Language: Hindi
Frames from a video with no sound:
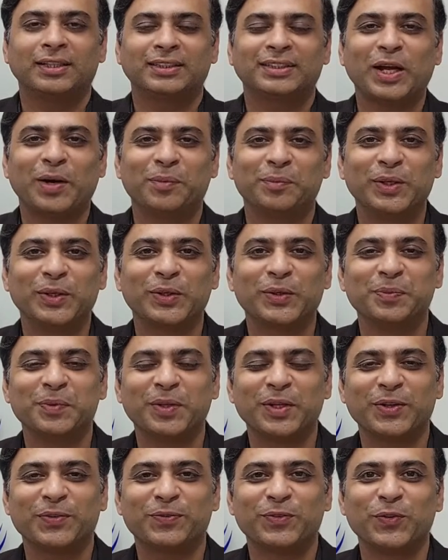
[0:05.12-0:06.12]
असलम
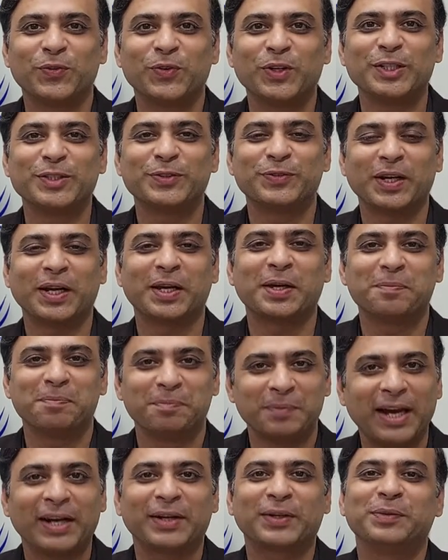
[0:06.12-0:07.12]
डियर व्यूवर्स वेलकम
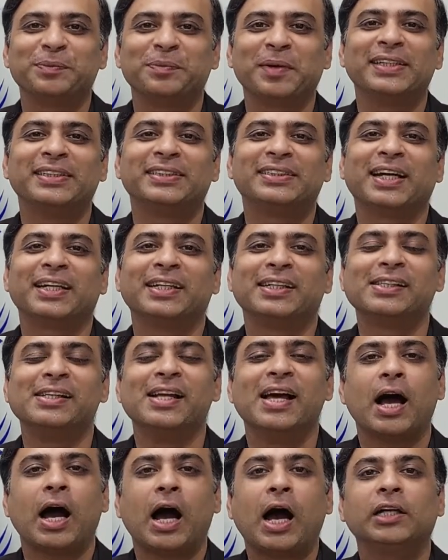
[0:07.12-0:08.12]
बैक टू माई चैनल
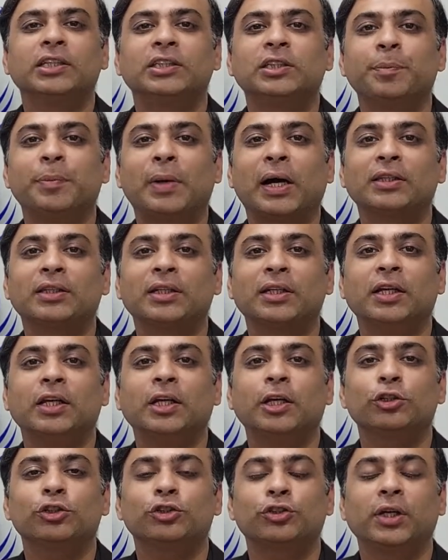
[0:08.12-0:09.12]
आज हम बात
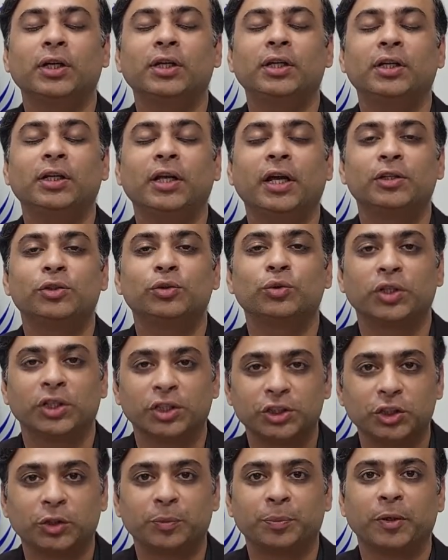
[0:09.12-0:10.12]
करेंगे ऑस्ट्रेलियन
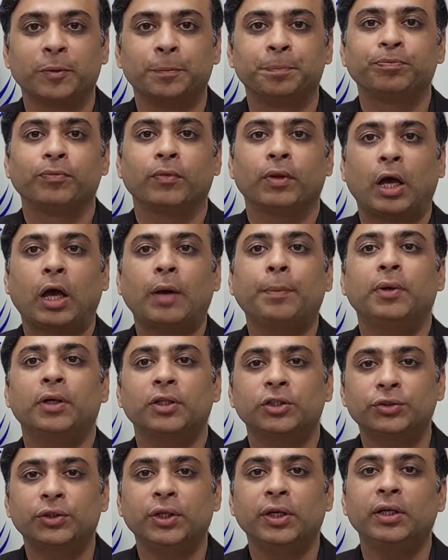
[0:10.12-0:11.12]
एजुकेशन पे अब
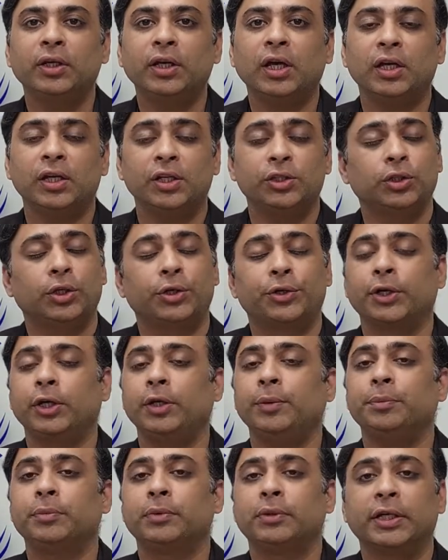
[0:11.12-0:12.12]
ऑस्ट्रेलिया इज़ अ
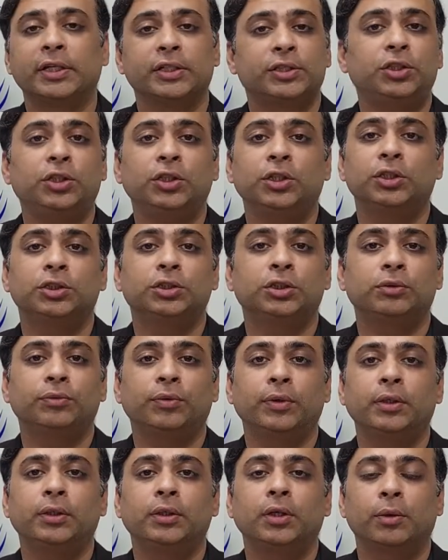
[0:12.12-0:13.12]
ड्रीम डेस्टिनेशन
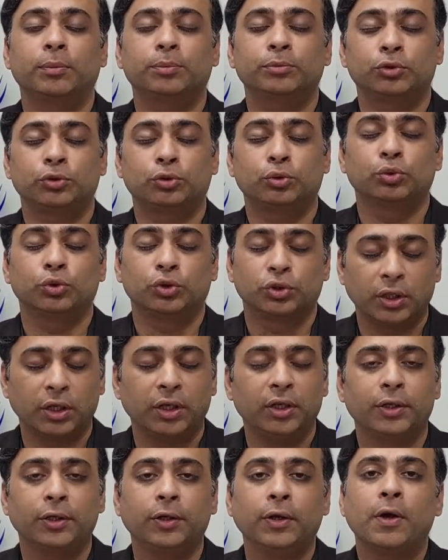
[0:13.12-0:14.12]
वेर इट कम्स टू
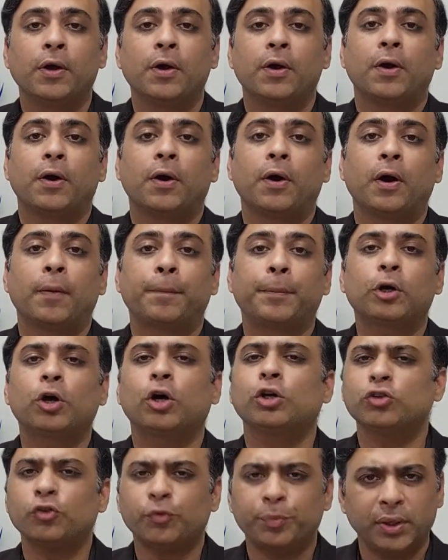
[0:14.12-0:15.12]
स्टडी
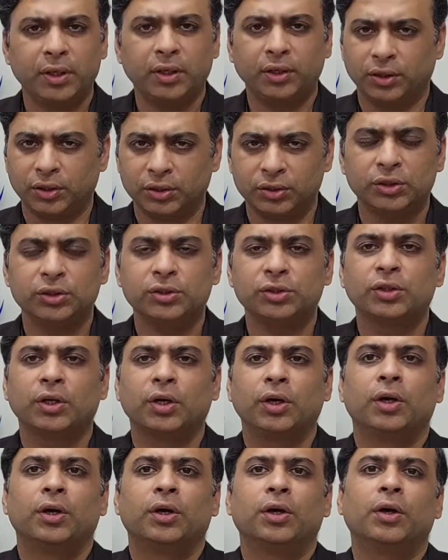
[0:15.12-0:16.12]
बिकॉज ऑफ मैनी रीजनस
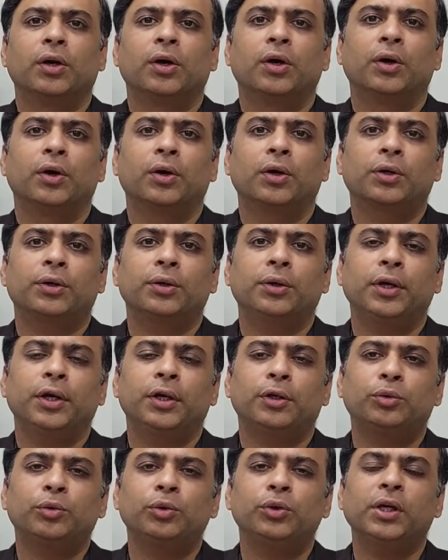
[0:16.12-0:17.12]

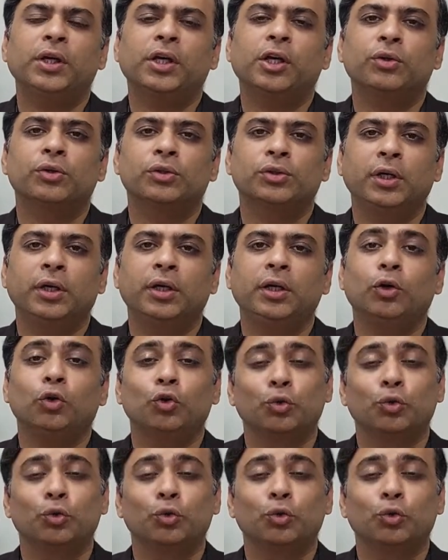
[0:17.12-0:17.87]
एक तो ये कि ऑस्ट्रेलिया